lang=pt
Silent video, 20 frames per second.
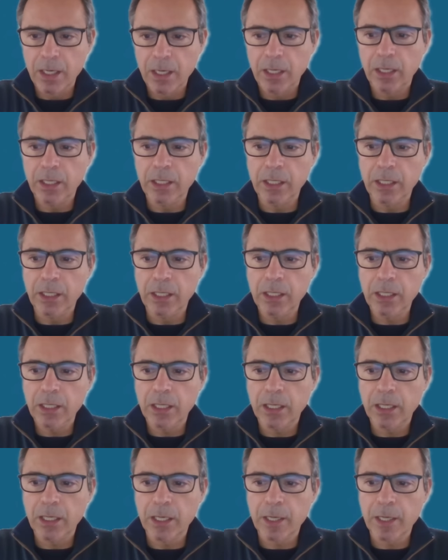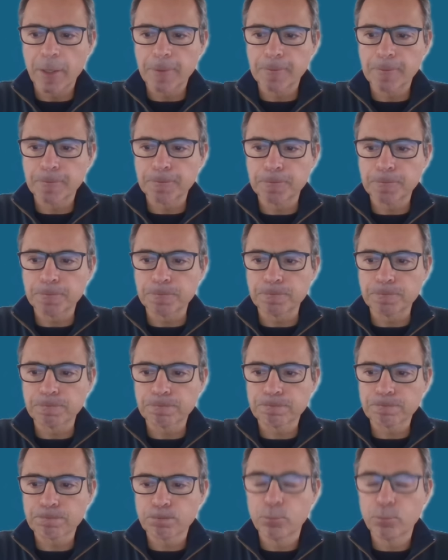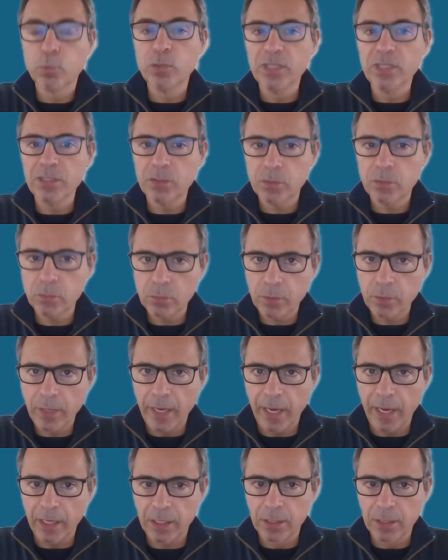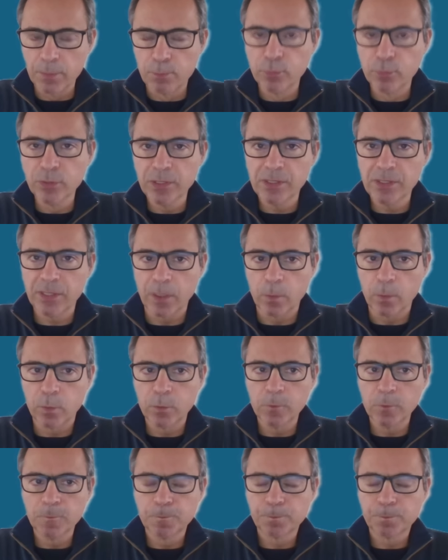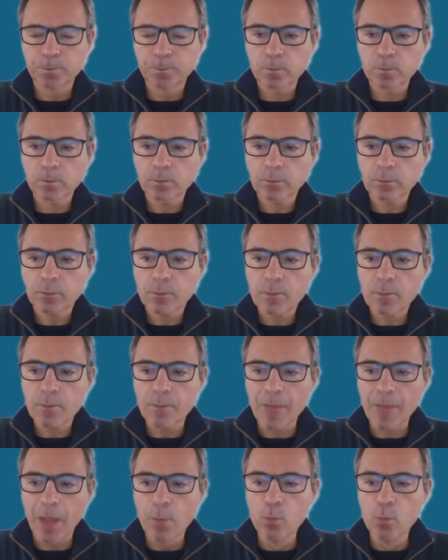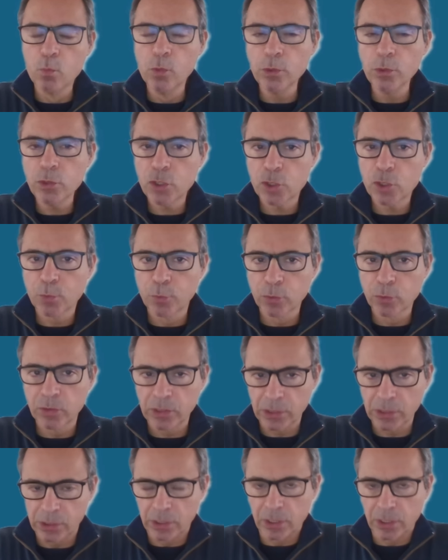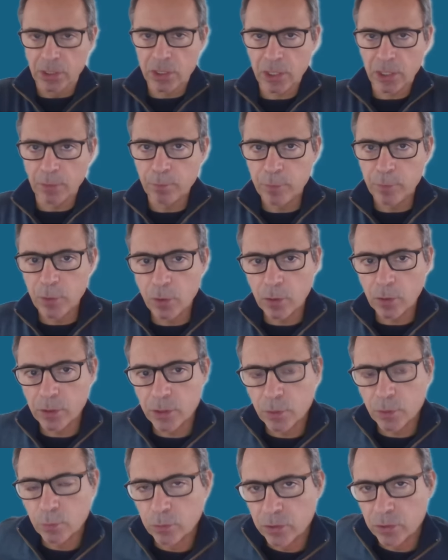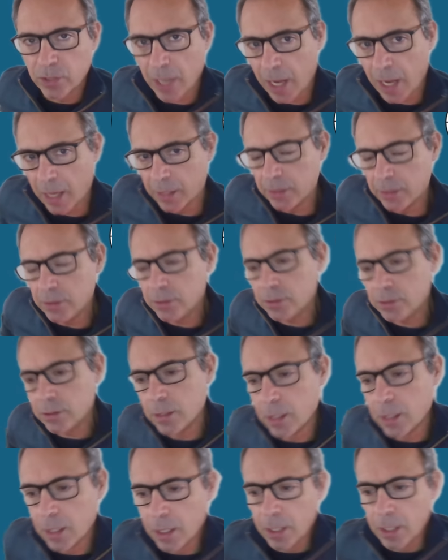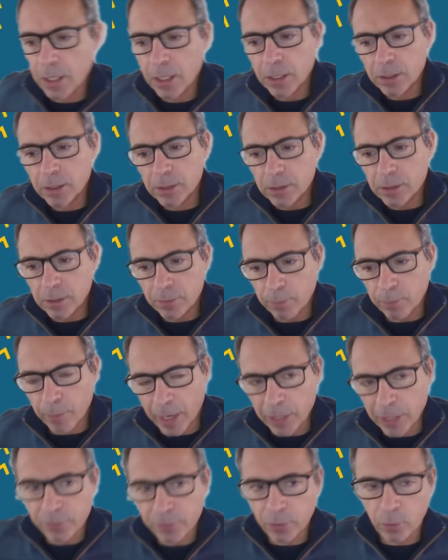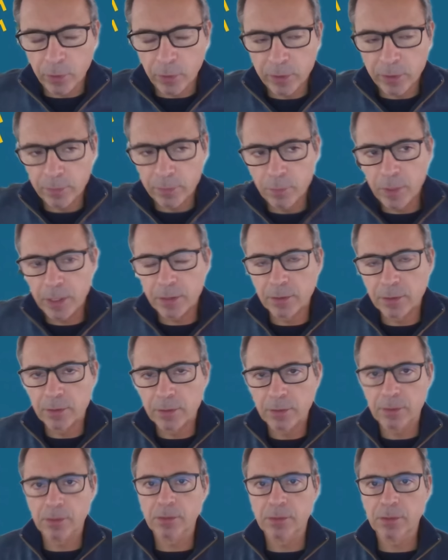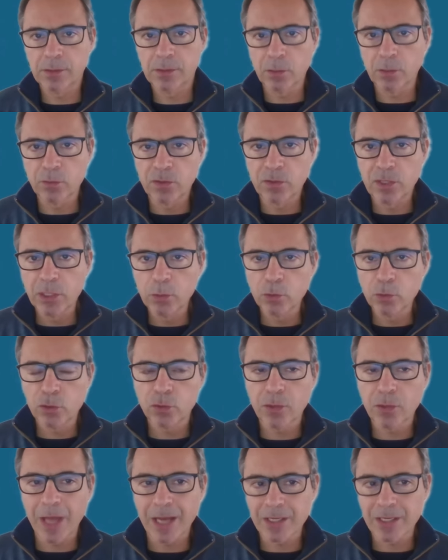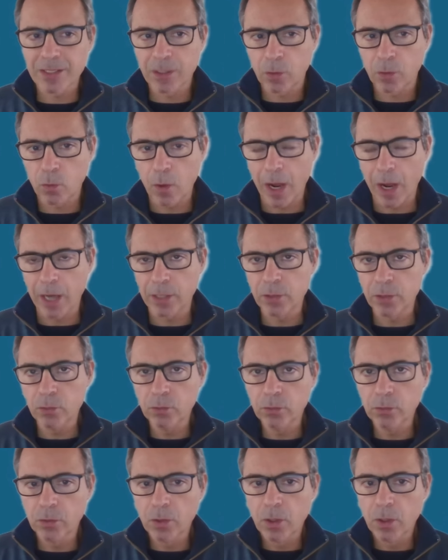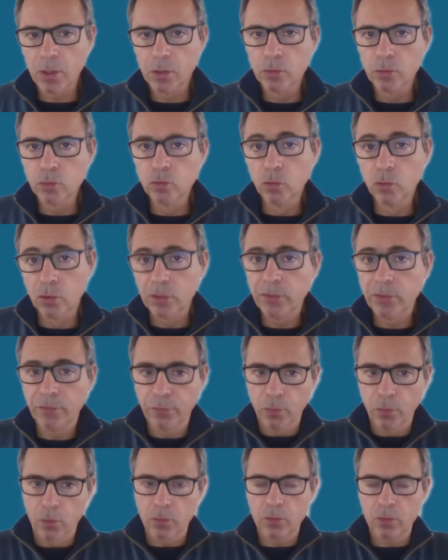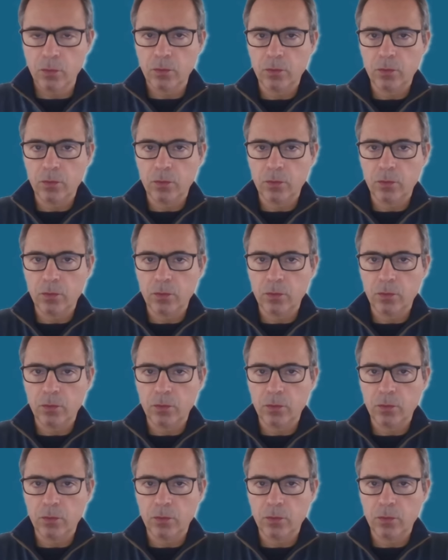E um, por isso é que, por exemplo, muitos desportistas campeões mundiais mais frequentemente são signos solares de Aquário do que de fogo.